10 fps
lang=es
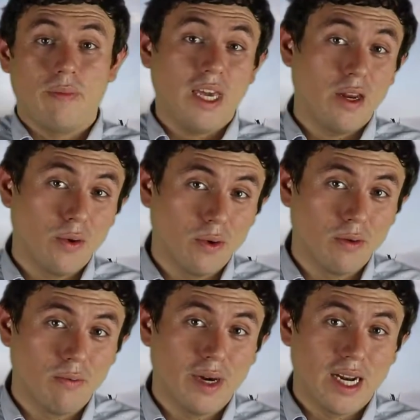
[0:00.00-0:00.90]

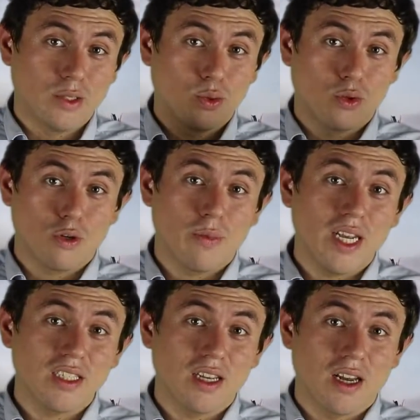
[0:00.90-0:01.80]
pero, para su
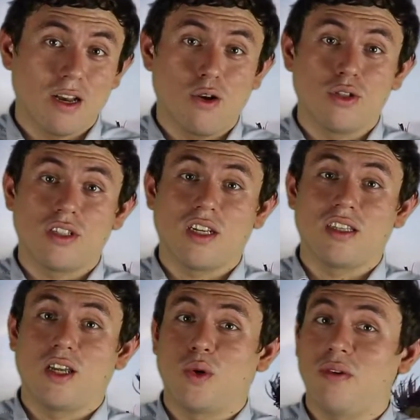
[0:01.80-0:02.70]
sorpresa, los
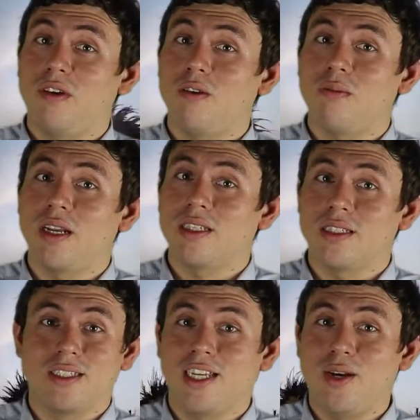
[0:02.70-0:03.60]
39
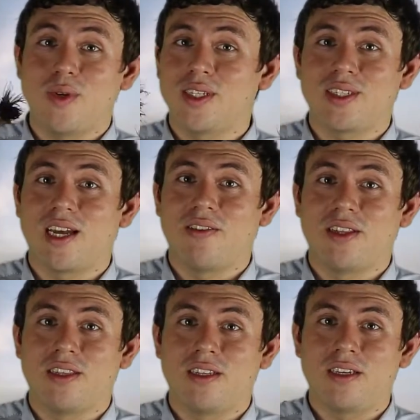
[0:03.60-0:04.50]
hombres ya no
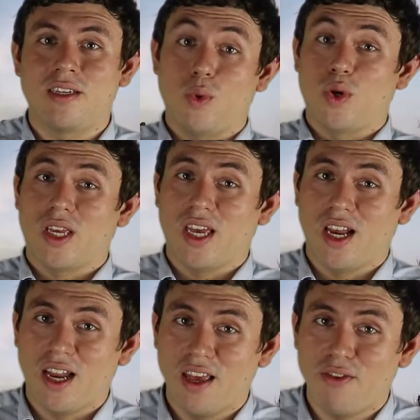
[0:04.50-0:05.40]
estaban,
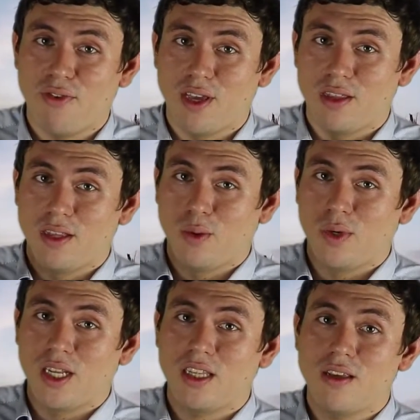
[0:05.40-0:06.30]
porque el jefe de
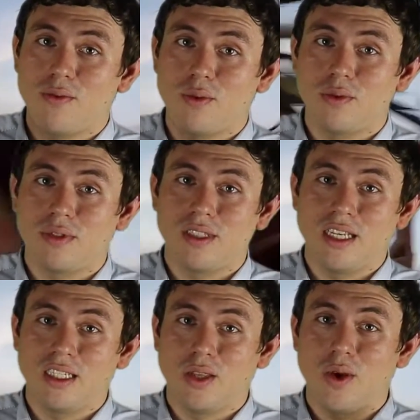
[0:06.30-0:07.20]
una tribu
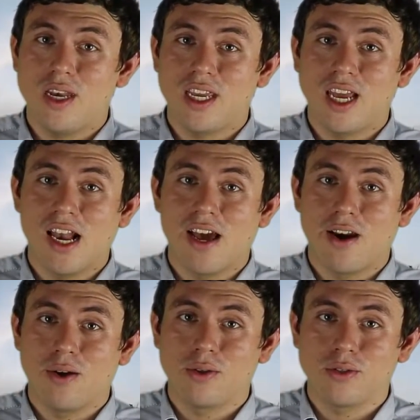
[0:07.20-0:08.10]
decidió
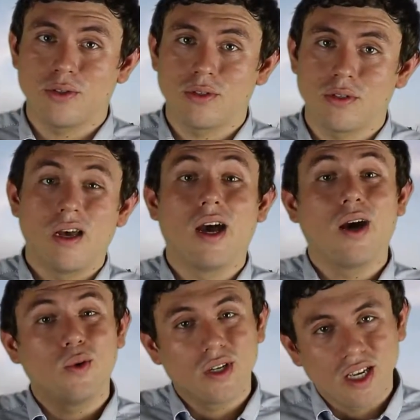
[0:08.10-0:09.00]
aniquilarlos
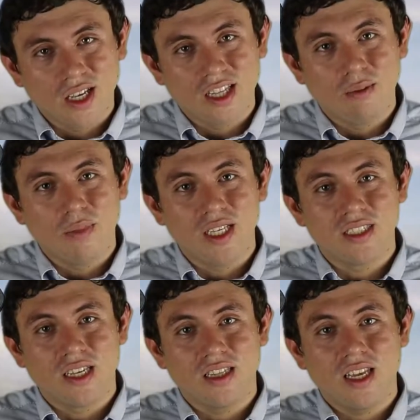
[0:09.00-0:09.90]
aunque también
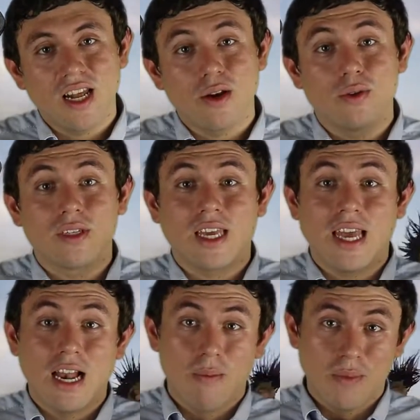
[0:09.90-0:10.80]
se enteraron
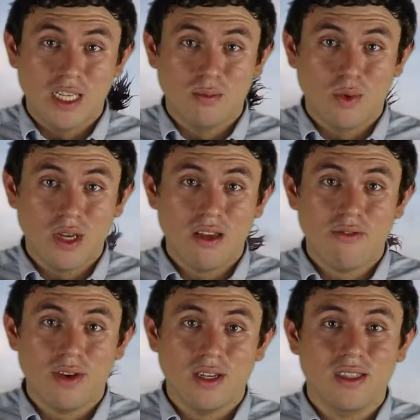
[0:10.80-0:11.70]
que el mismo
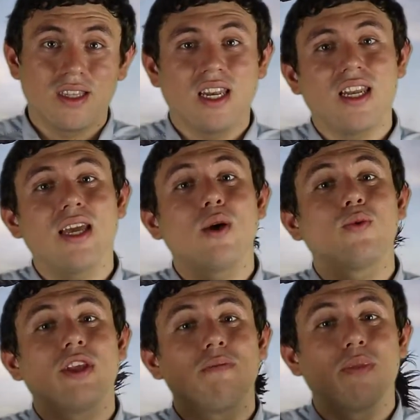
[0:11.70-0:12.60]
jefe tenía
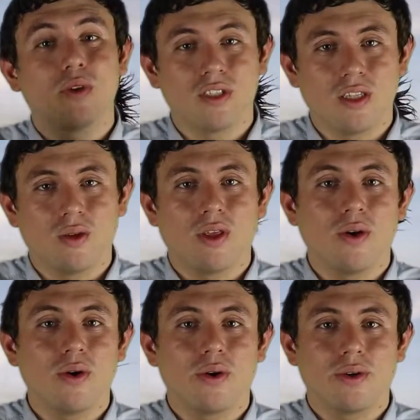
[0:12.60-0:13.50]
un depósito de
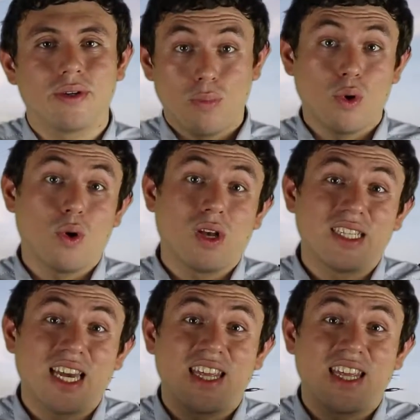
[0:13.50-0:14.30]
oro, por lo que se